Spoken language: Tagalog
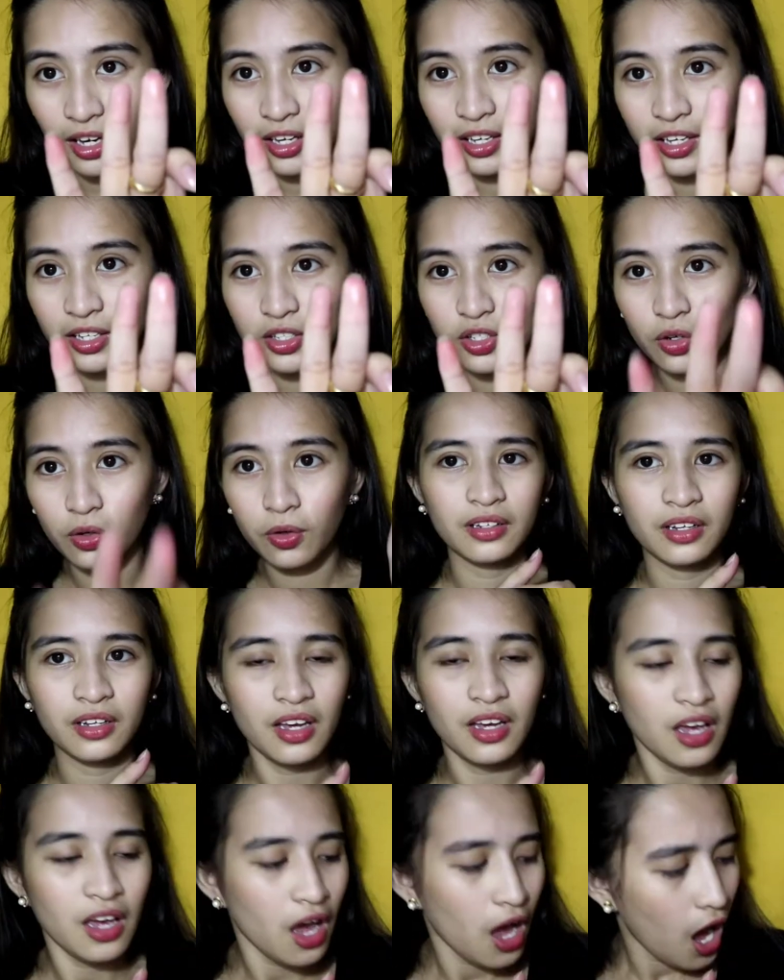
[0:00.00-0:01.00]
Ayan, so...
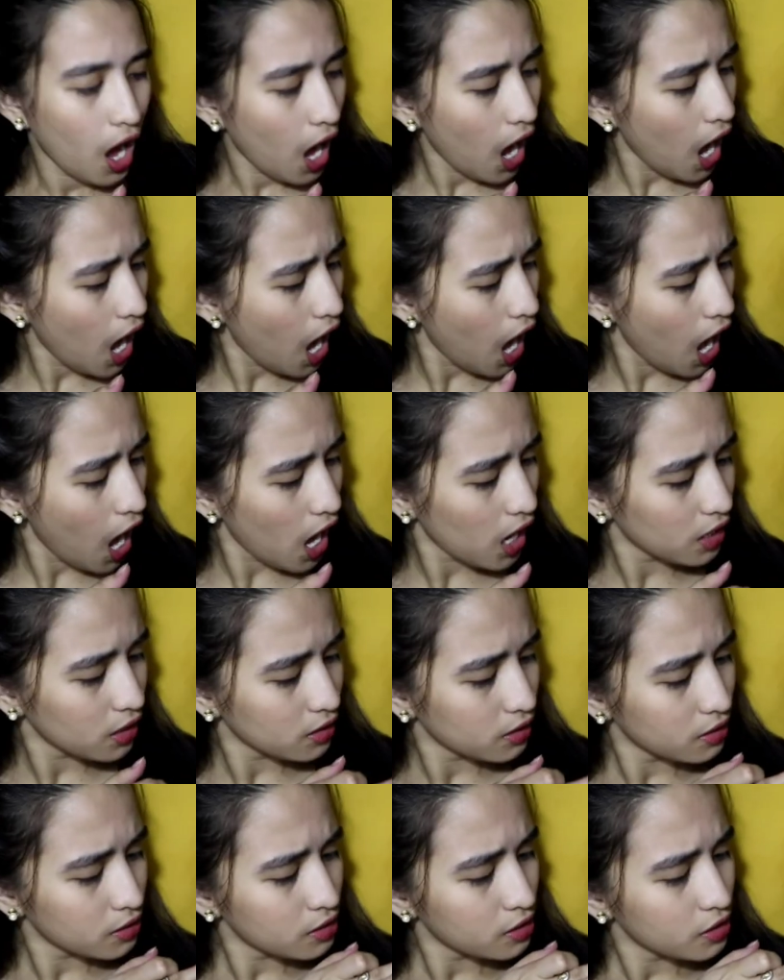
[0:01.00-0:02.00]
Ah!
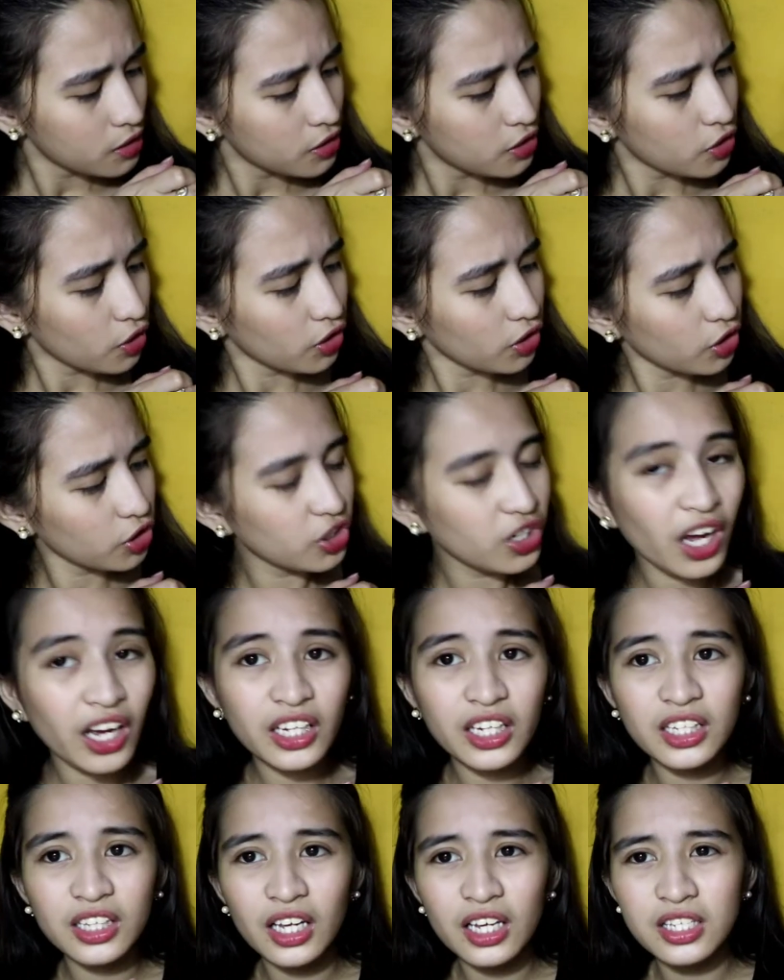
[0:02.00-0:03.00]
So, hindi nyo
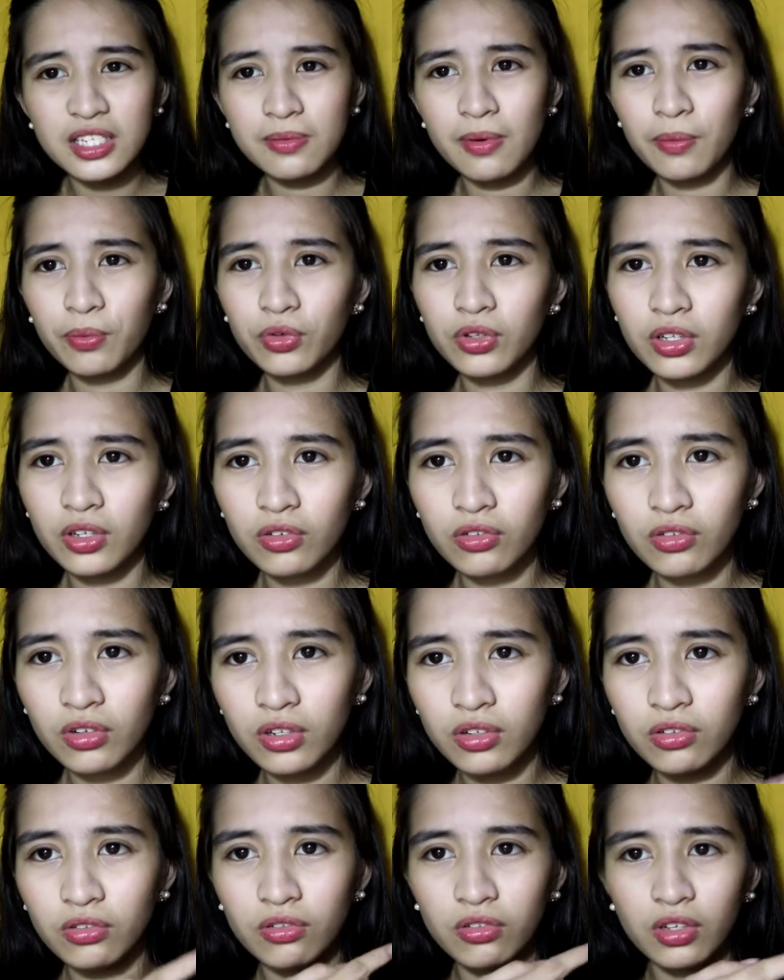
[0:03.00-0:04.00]
nakikita kasi maputi yung
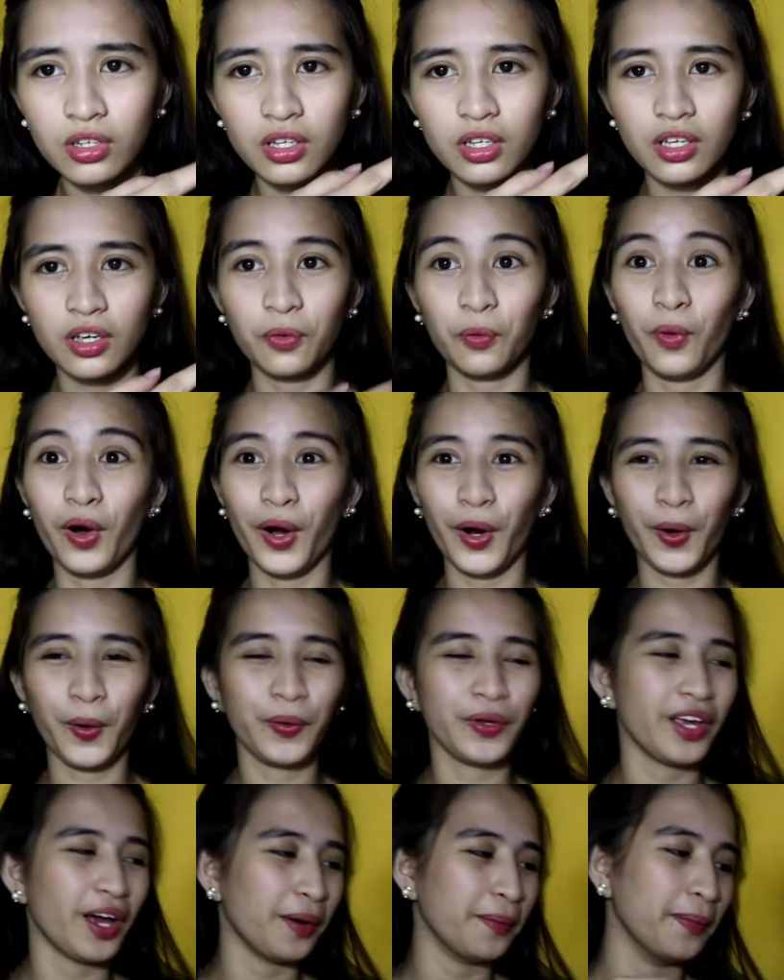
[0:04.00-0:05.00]
ano ko eh.
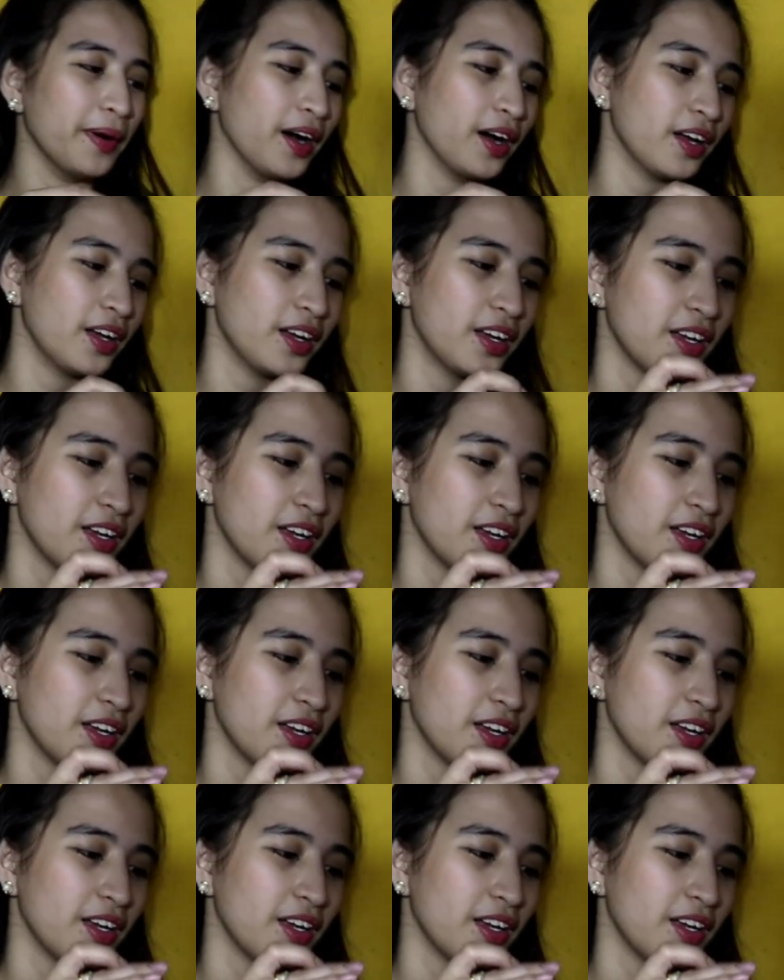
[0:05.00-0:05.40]
Wow, yabang.